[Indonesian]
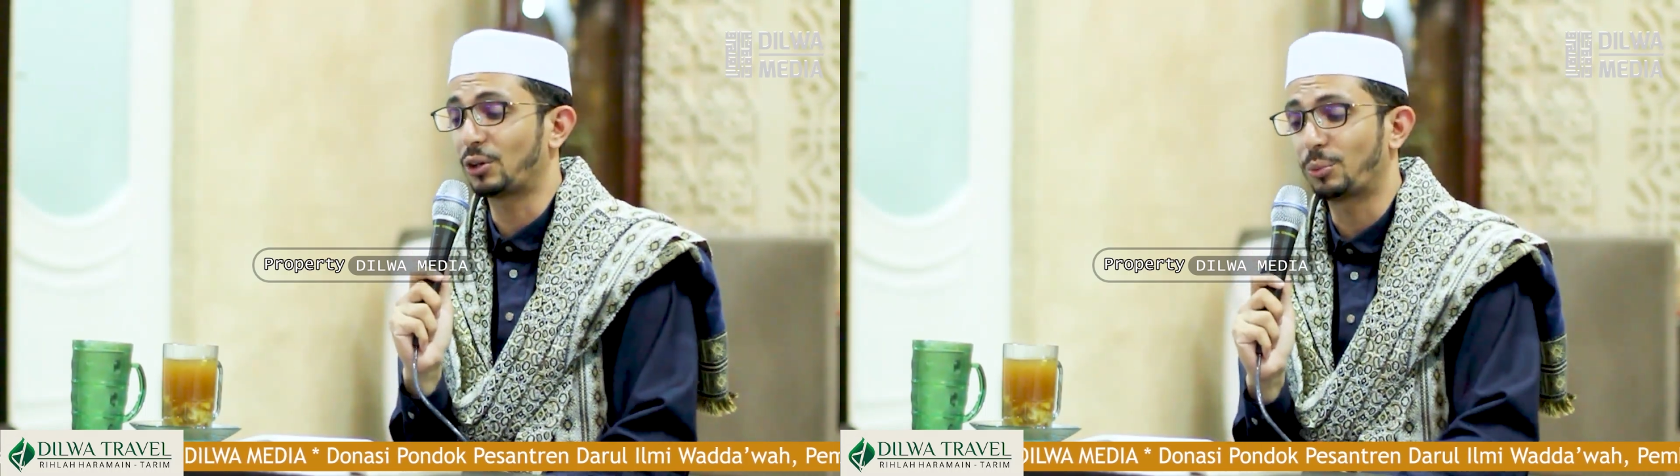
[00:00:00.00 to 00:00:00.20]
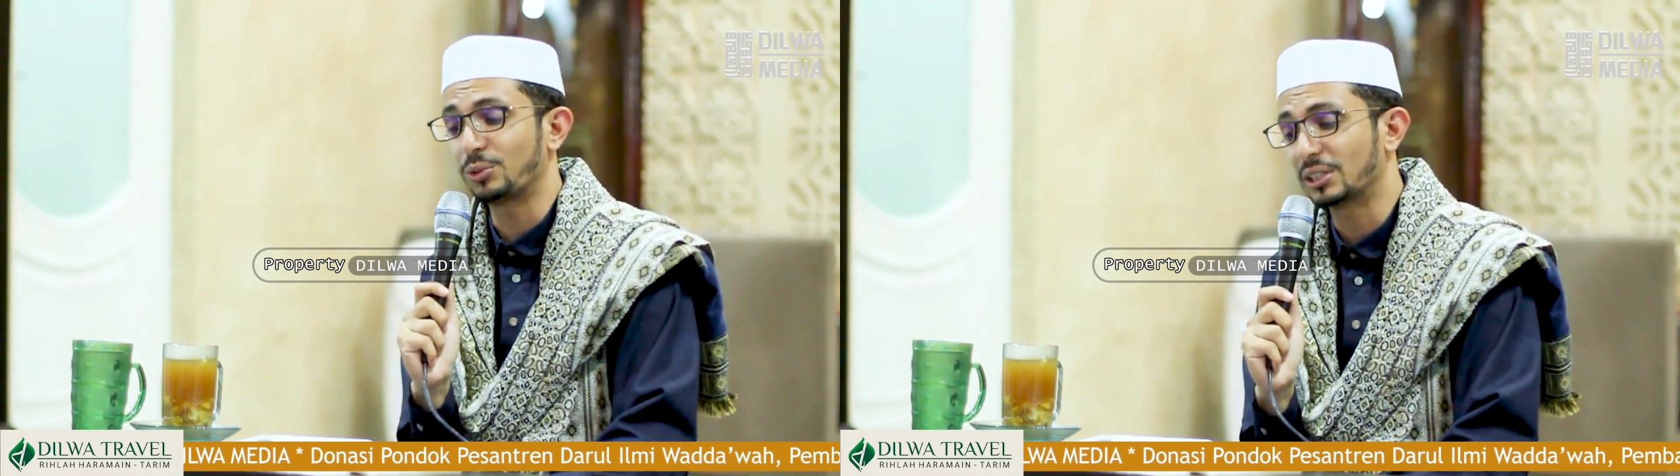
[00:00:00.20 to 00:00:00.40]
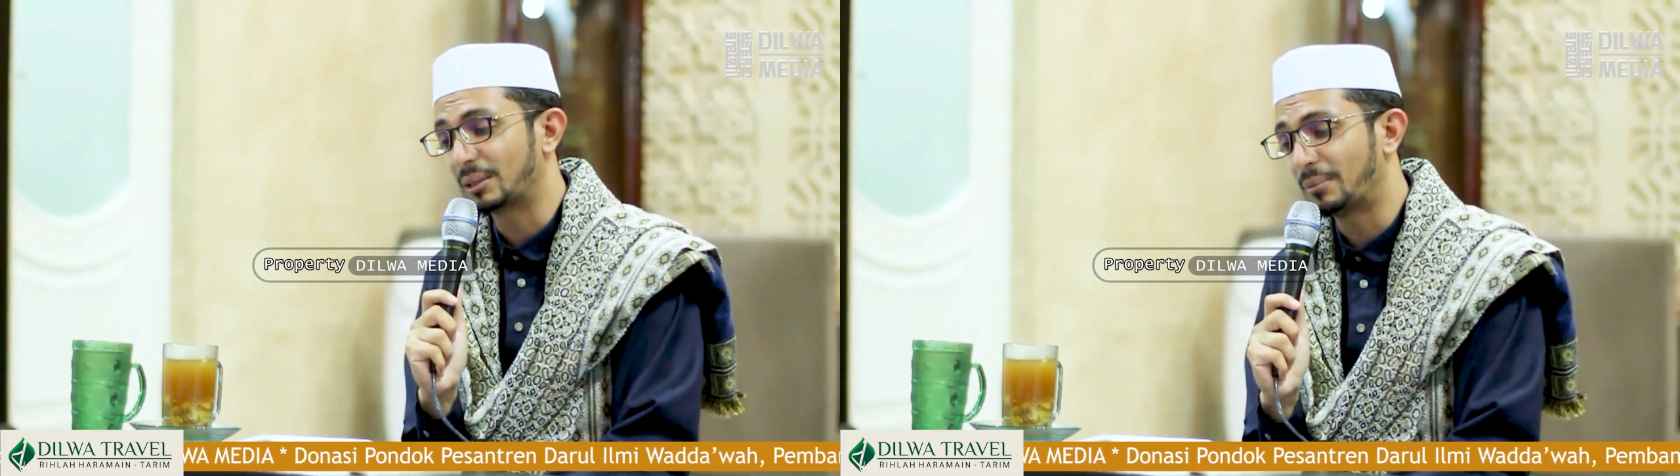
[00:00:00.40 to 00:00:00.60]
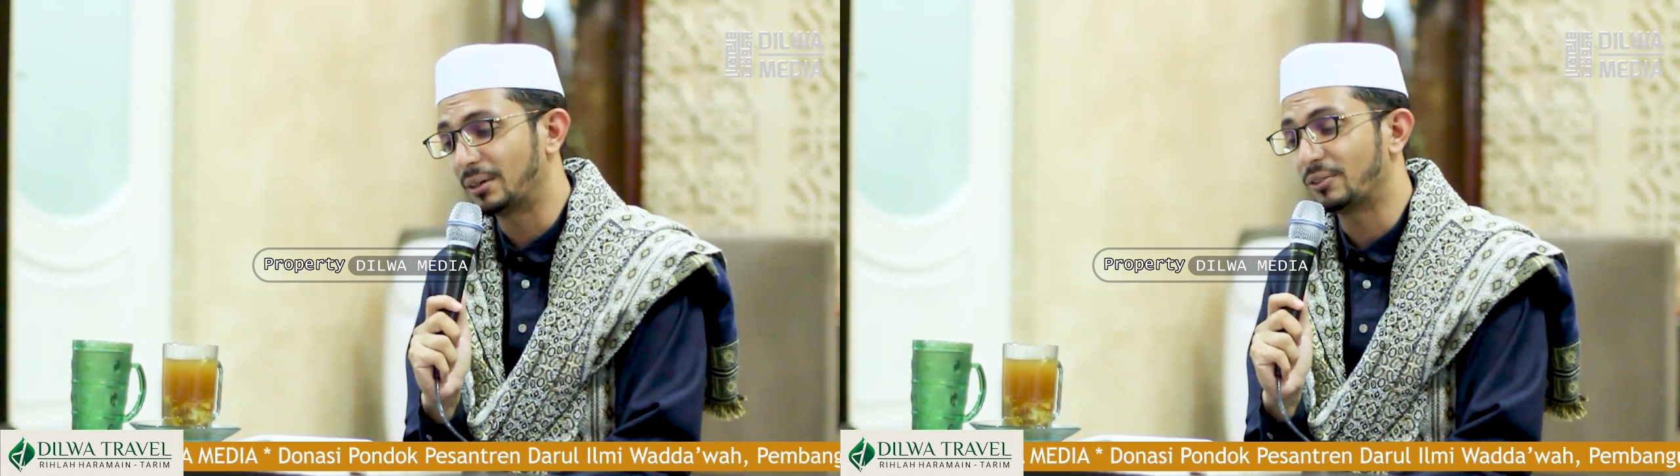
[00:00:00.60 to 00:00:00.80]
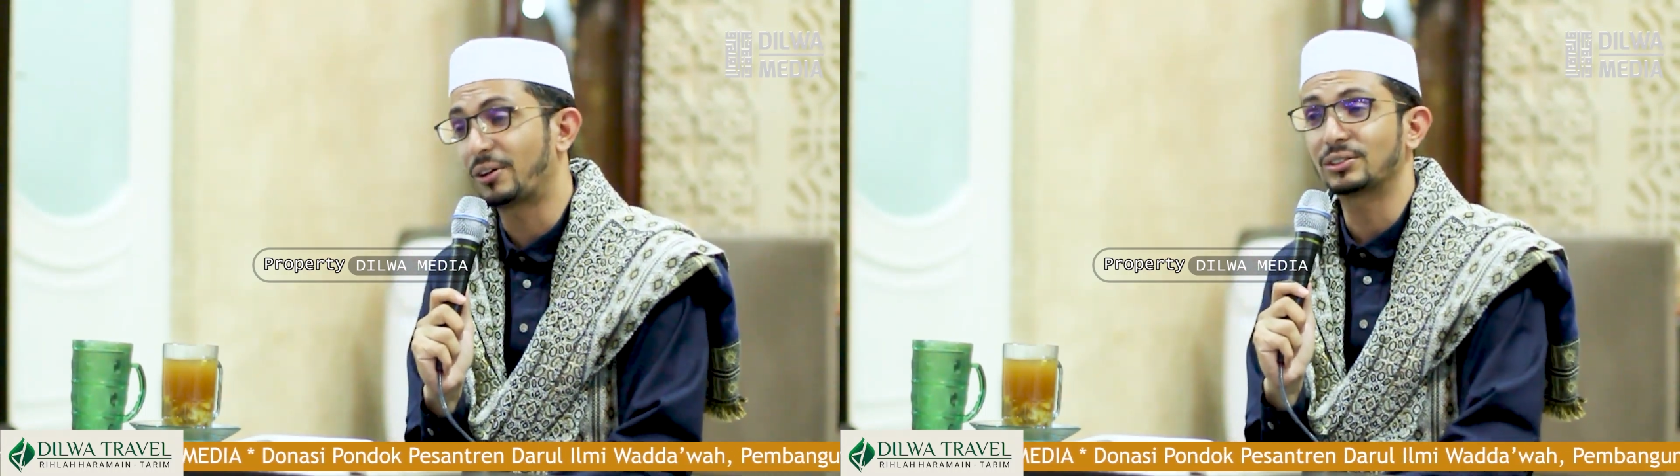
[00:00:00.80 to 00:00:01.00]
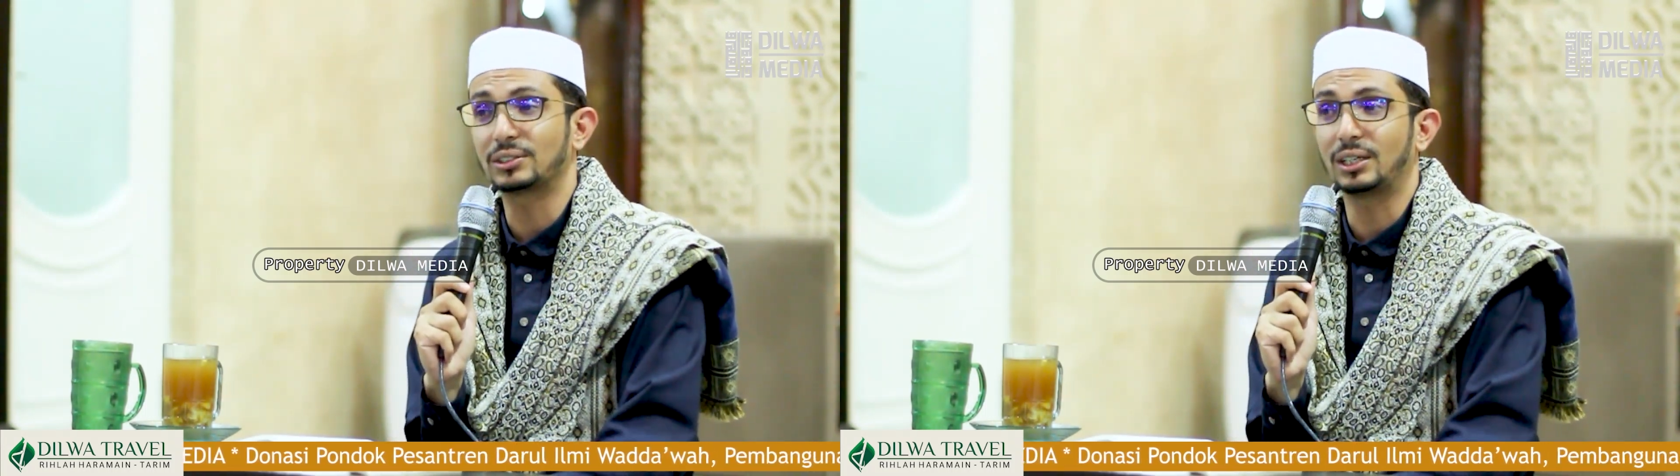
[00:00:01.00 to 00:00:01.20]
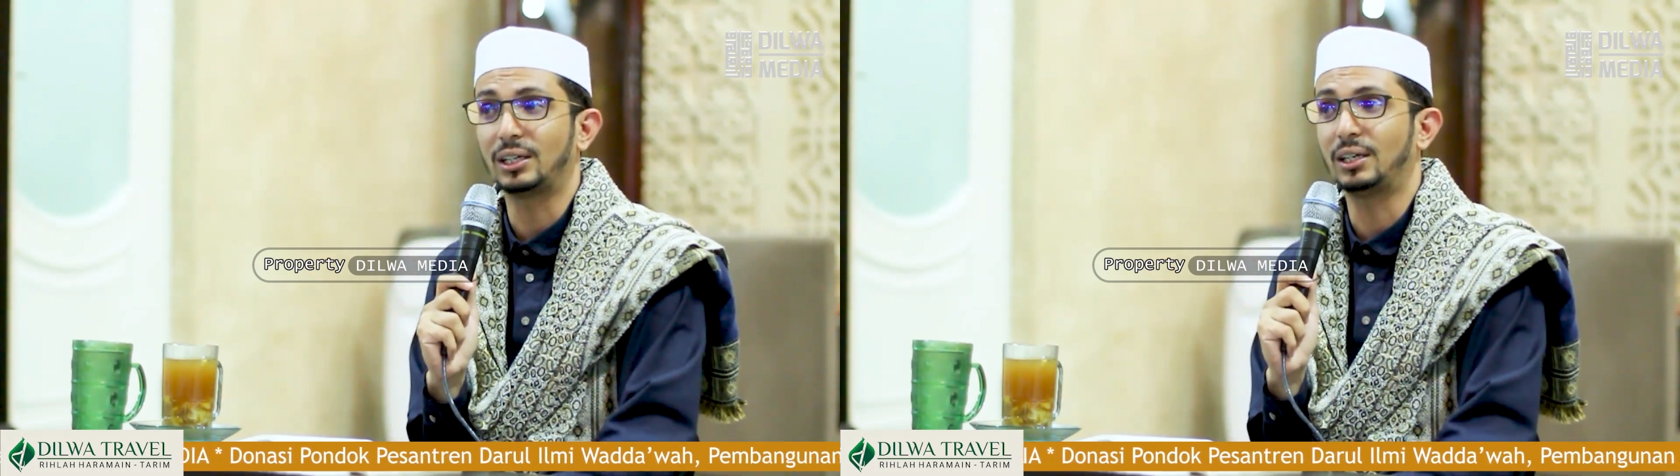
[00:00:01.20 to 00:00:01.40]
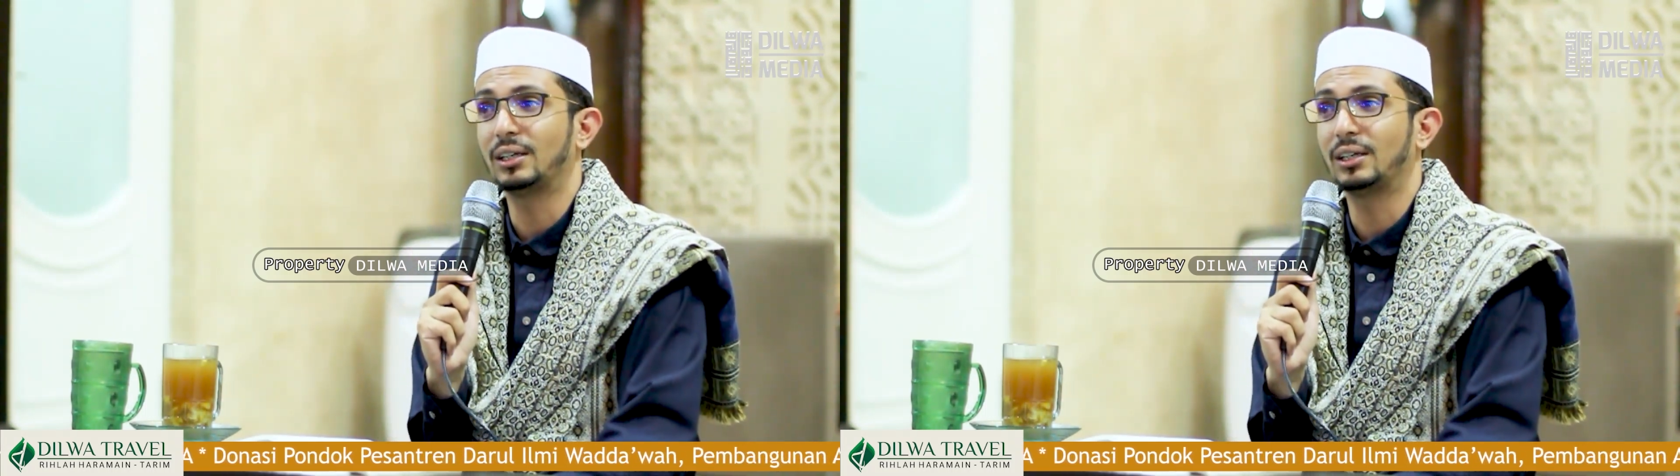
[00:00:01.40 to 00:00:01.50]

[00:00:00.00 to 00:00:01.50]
kalau punya temen fasih.